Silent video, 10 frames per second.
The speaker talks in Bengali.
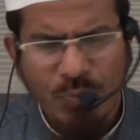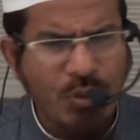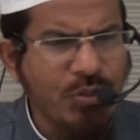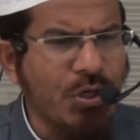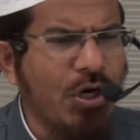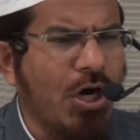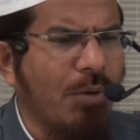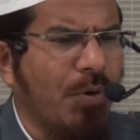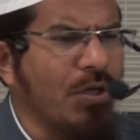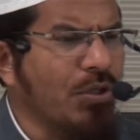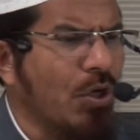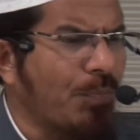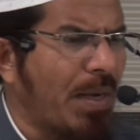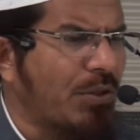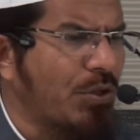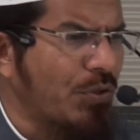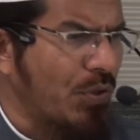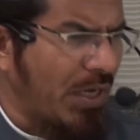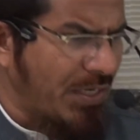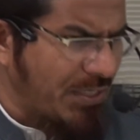বৈধ অবৈধর
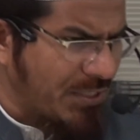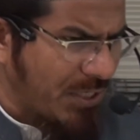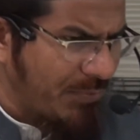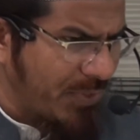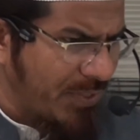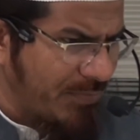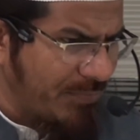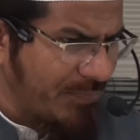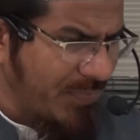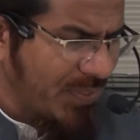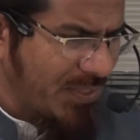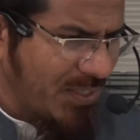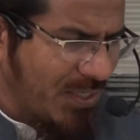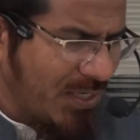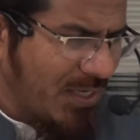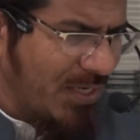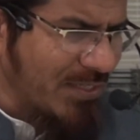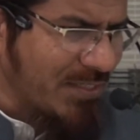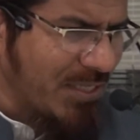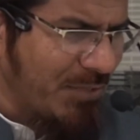পার্থক্যকারী হিসাবে
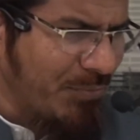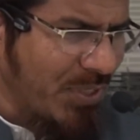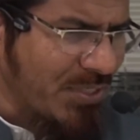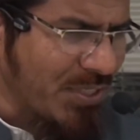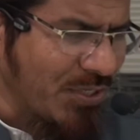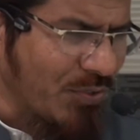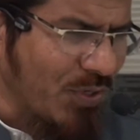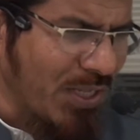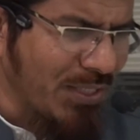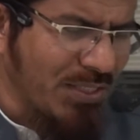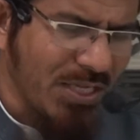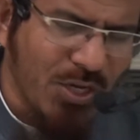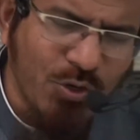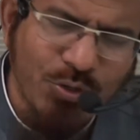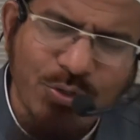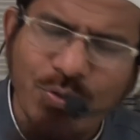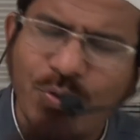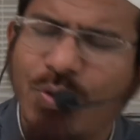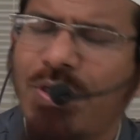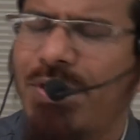আজকে আমরা সেই কোরআন তেলাওত
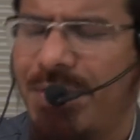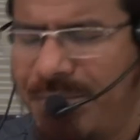করি